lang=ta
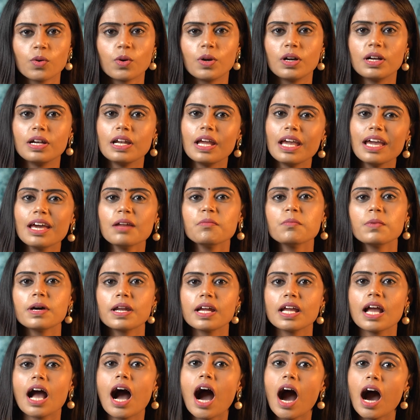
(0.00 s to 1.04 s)
ஒரு
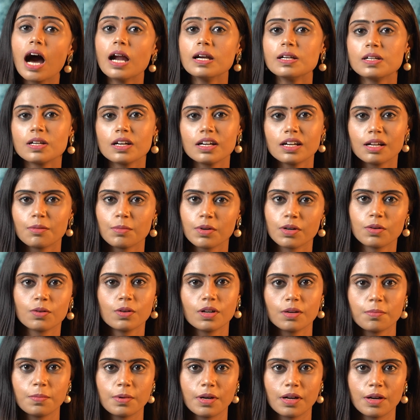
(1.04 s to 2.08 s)
நேர்மறை ஆற்றல்
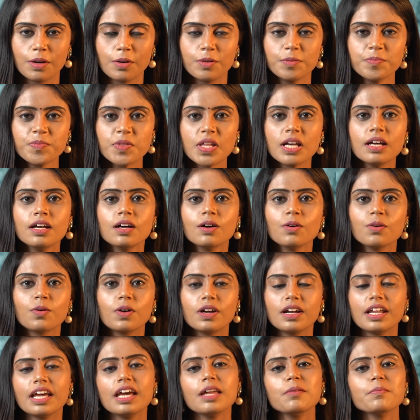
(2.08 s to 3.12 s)
நமக்குள்ளே பிறக்கும்
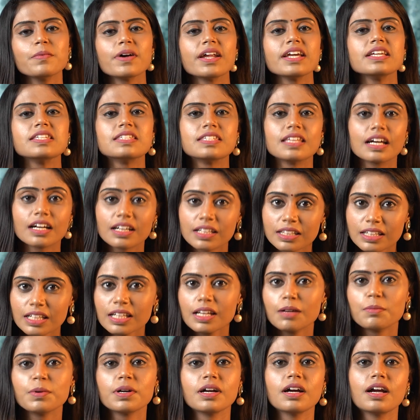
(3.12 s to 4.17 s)
ஒரு நேர்மறை சக்தி
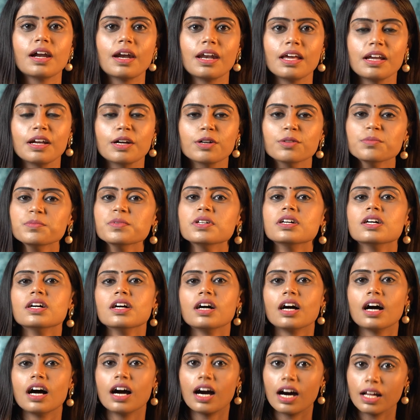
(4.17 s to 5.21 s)
நமக்கு கிடைக்கும்
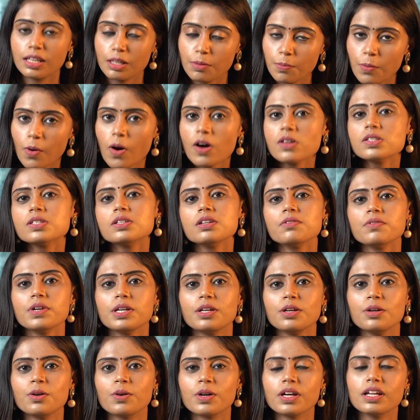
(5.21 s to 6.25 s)
அந்த
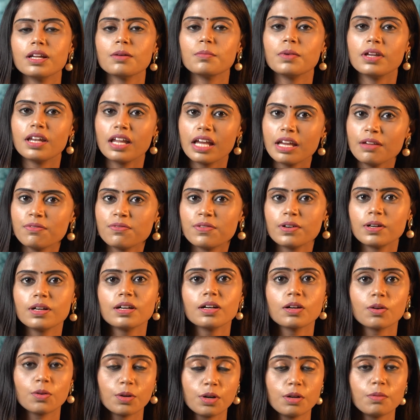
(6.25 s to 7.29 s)
பாசிட்டிவிட்டியோட நம்ம லைஃப்பை
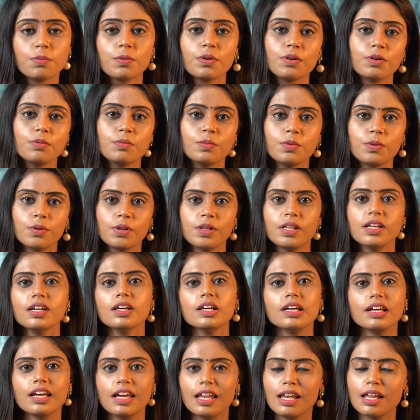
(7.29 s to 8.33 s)
கொண்டு போகும் பொழுது
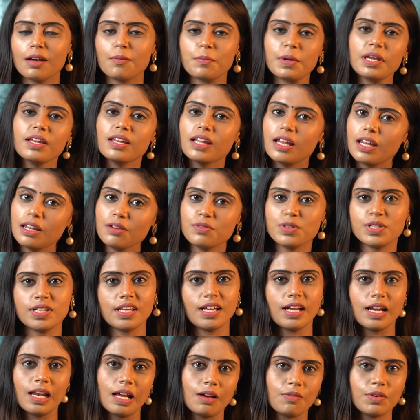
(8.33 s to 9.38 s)
எல்லாமே நல்ல
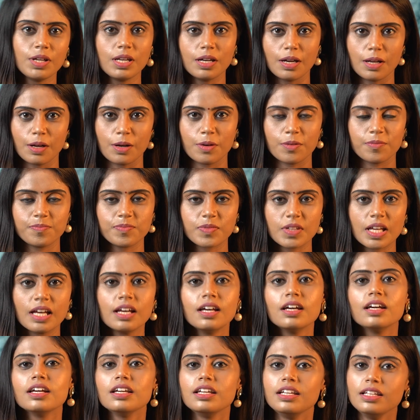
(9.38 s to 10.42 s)
விஷயங்களாகவே நடக்கும்
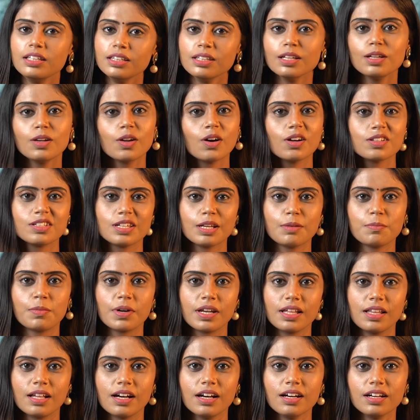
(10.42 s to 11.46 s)
இந்த லாஜிக்
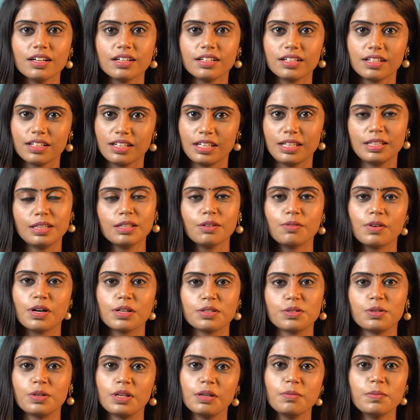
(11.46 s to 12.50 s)
படி தான் இந்த
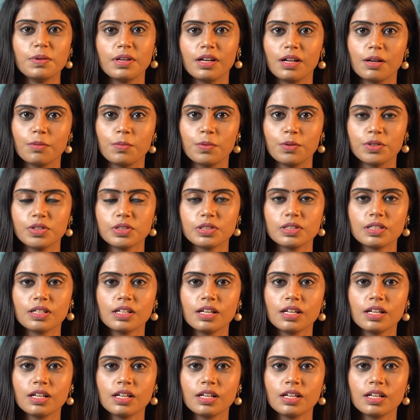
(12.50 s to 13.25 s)
வாஸ்து டிப் இருக்க போகுது